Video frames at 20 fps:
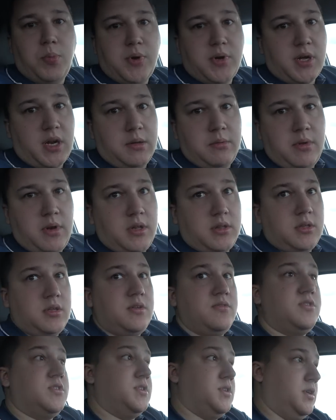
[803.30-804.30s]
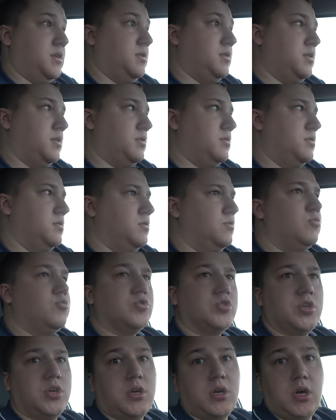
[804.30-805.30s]
по крайней мере, это не в центр.
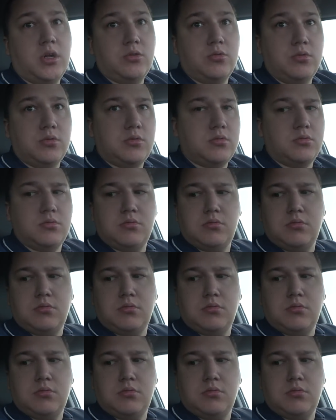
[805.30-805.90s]
Уже радует.